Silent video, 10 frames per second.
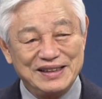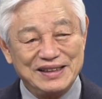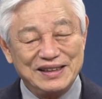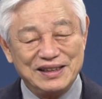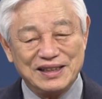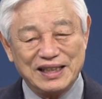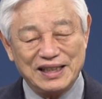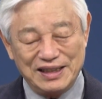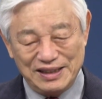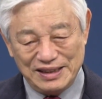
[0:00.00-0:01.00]

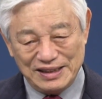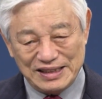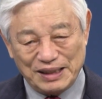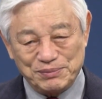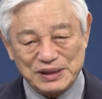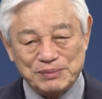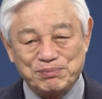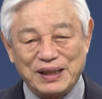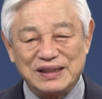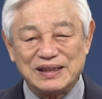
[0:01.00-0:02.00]
이게
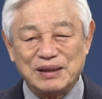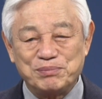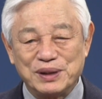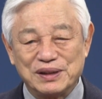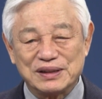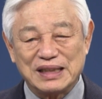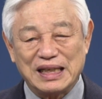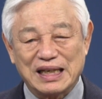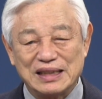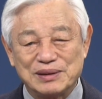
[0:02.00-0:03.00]
38년 된
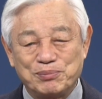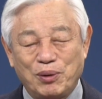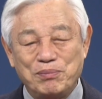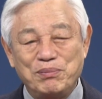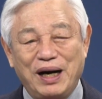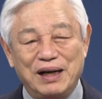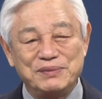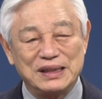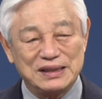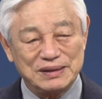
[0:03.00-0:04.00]
병자의 가진 본
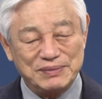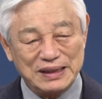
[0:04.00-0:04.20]
마음이었습니다.